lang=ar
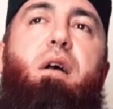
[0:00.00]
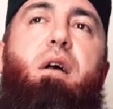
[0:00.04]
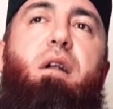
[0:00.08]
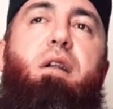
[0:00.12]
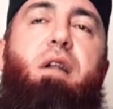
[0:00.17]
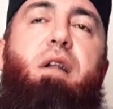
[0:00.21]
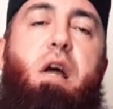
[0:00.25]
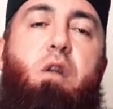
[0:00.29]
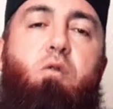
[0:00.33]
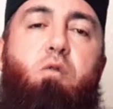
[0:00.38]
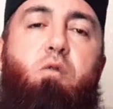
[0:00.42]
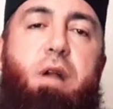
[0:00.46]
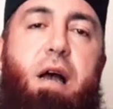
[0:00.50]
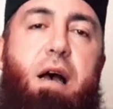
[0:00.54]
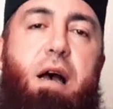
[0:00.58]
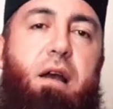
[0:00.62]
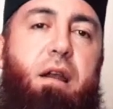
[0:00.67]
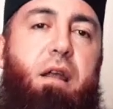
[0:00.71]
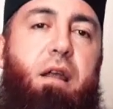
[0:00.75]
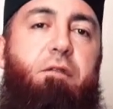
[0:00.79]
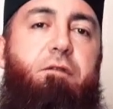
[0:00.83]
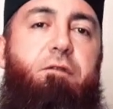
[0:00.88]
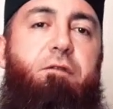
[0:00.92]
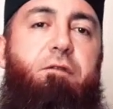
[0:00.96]
نحن
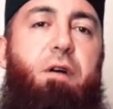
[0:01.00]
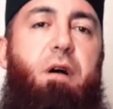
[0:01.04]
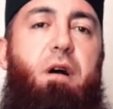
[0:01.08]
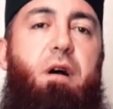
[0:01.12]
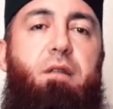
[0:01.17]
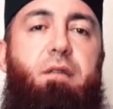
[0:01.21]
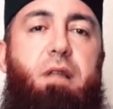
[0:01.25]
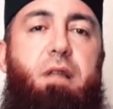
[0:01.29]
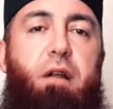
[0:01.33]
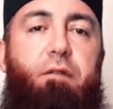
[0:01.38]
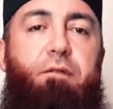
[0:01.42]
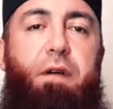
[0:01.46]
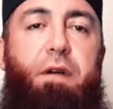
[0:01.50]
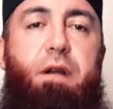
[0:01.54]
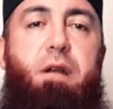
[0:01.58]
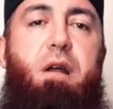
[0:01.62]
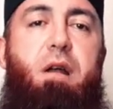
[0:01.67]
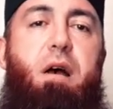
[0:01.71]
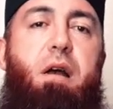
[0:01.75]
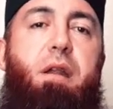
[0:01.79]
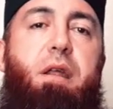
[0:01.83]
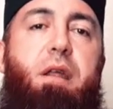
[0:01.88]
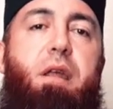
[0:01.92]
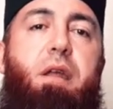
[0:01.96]
نعرف فقط
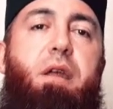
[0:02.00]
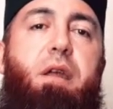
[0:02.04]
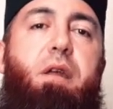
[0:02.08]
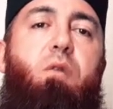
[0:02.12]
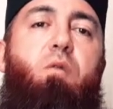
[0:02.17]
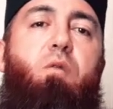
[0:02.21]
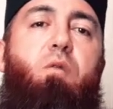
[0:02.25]
الفنانين